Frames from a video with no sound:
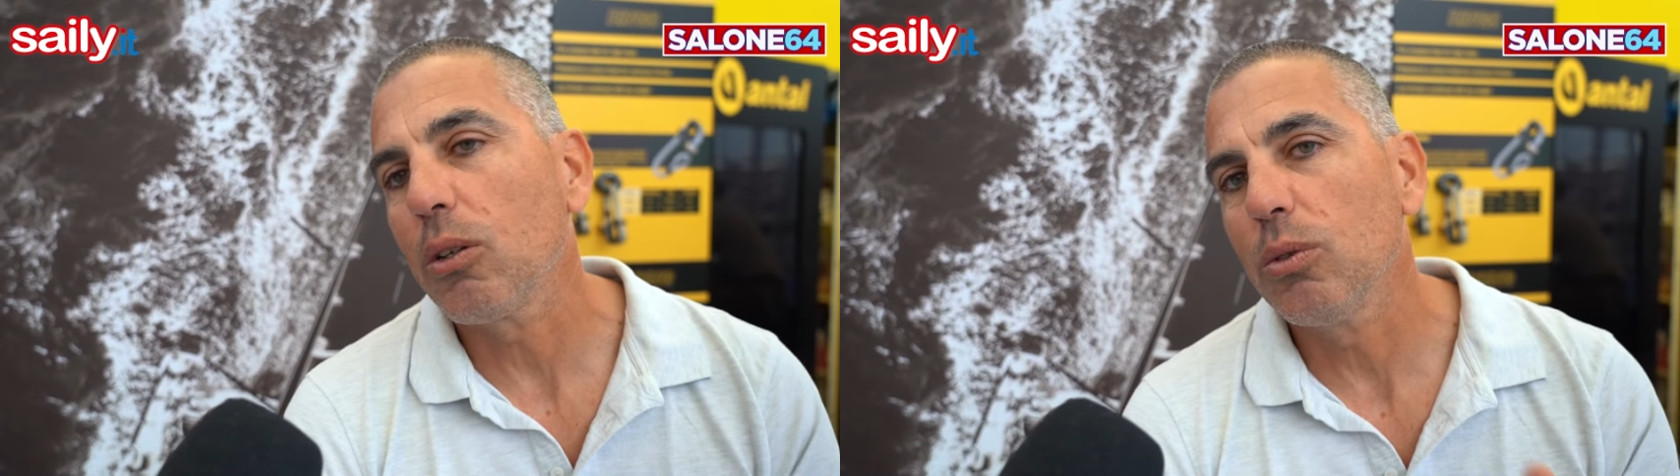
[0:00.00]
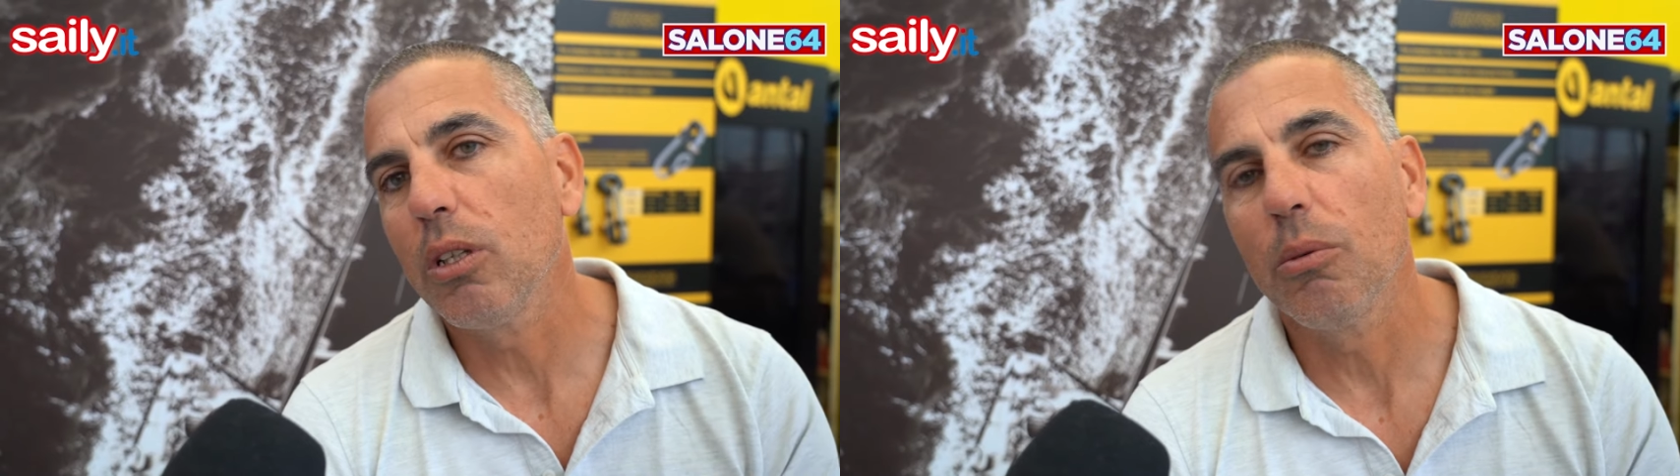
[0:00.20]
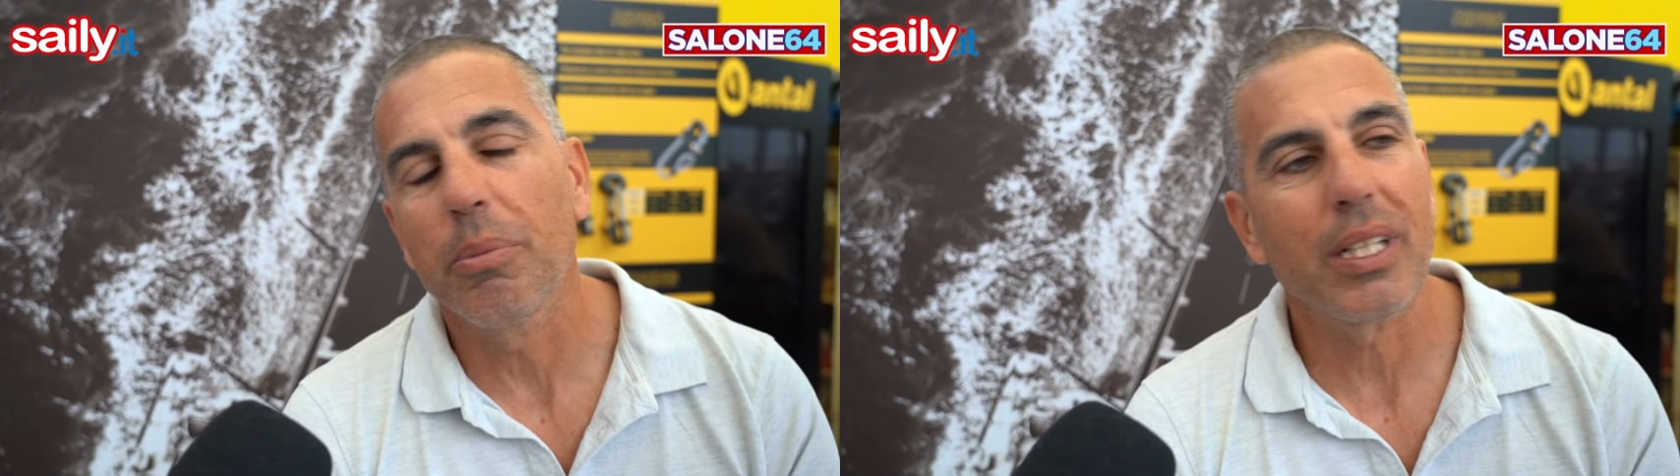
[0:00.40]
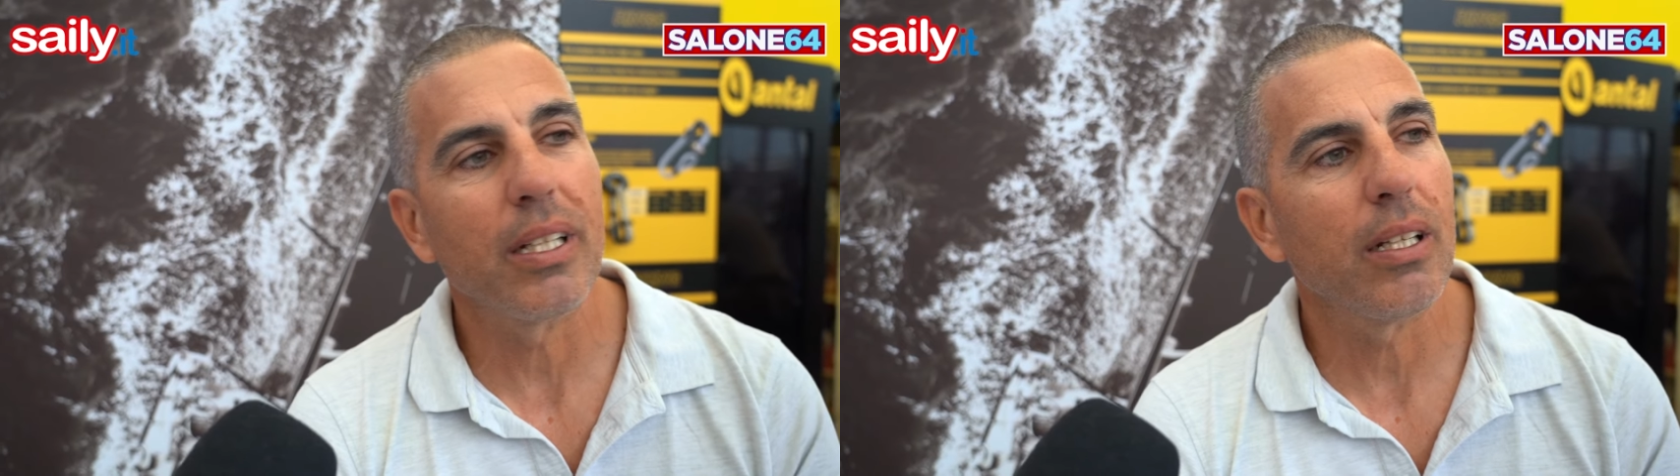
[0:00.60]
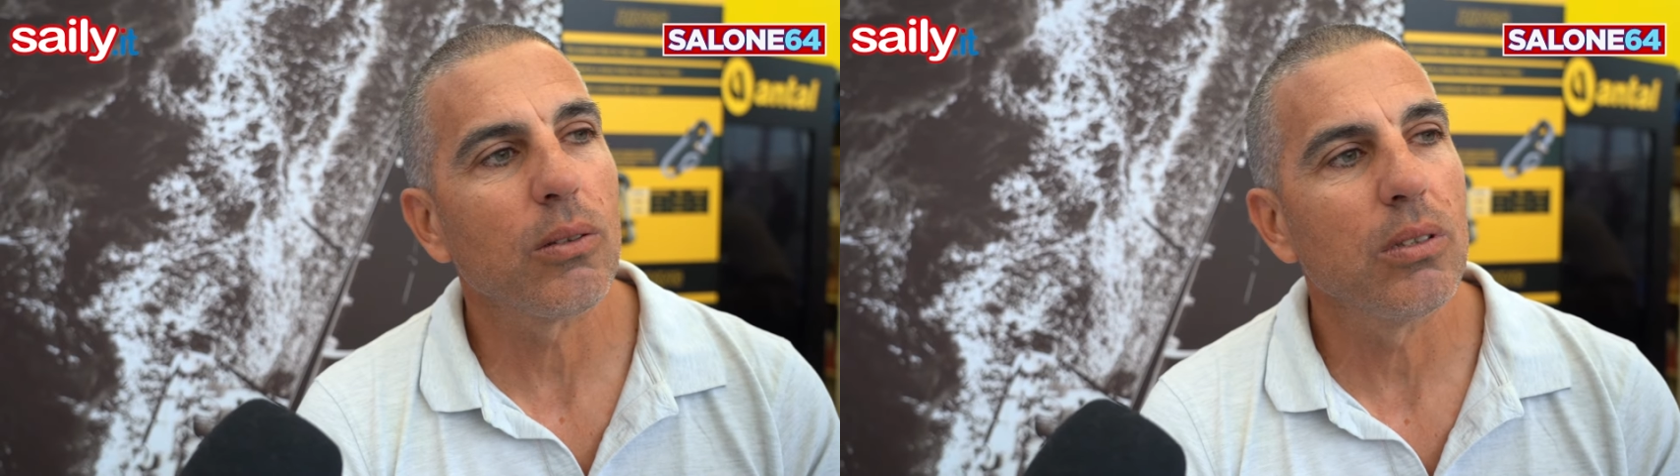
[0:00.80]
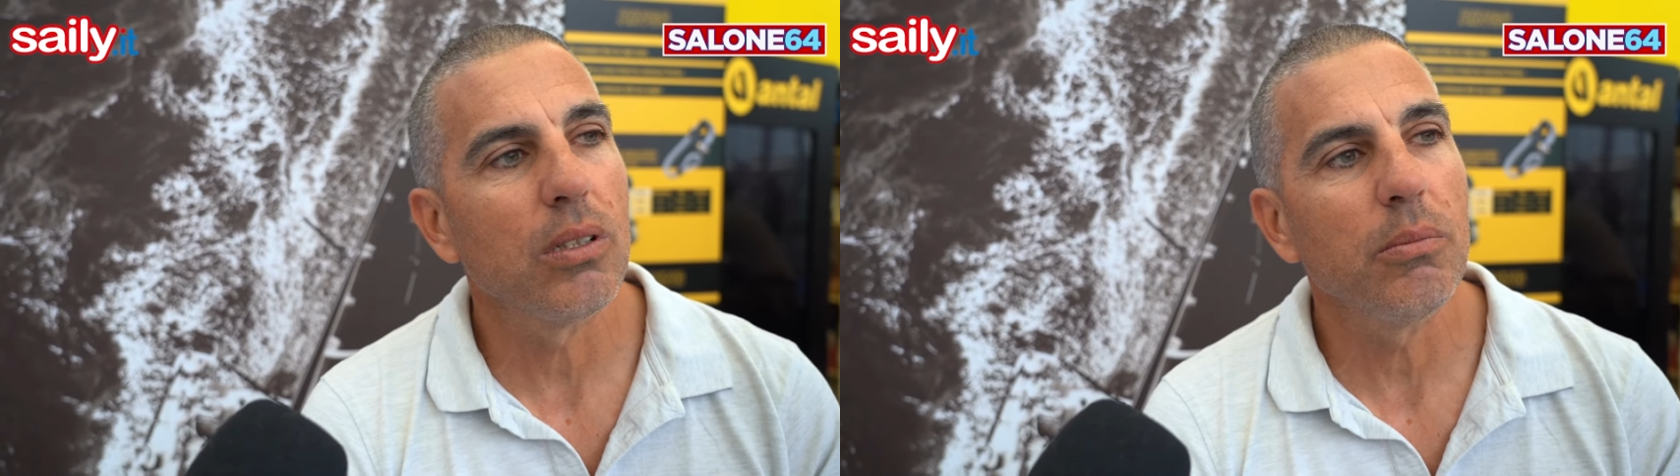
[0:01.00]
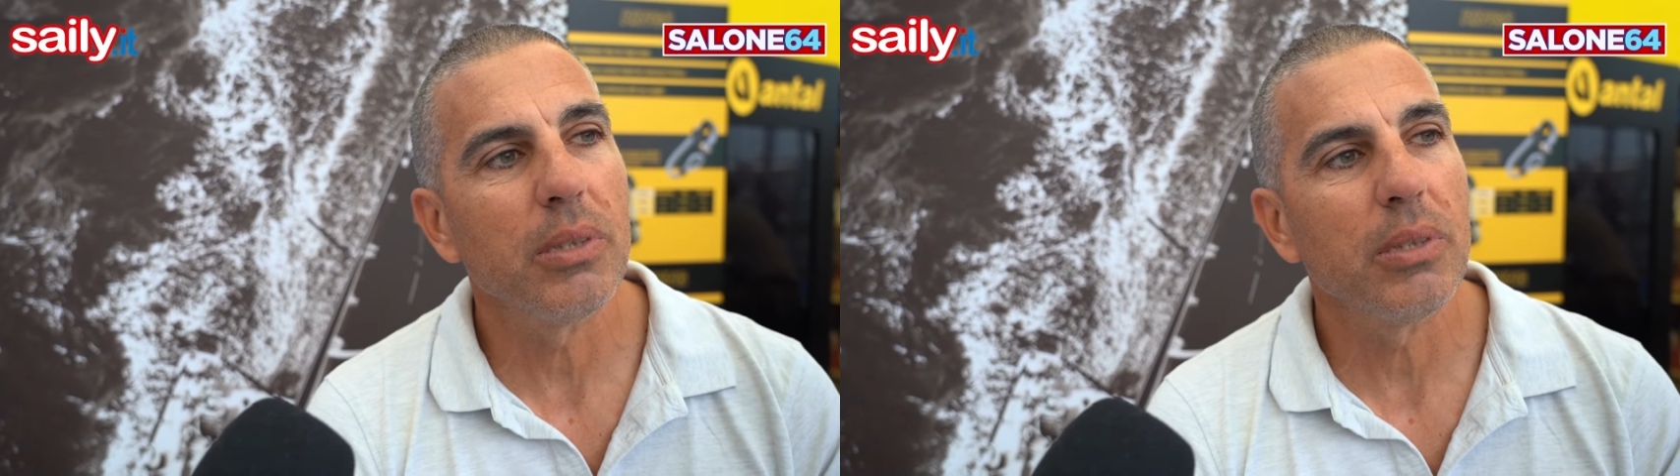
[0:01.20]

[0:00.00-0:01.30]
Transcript: Ruderum perché la Ruderum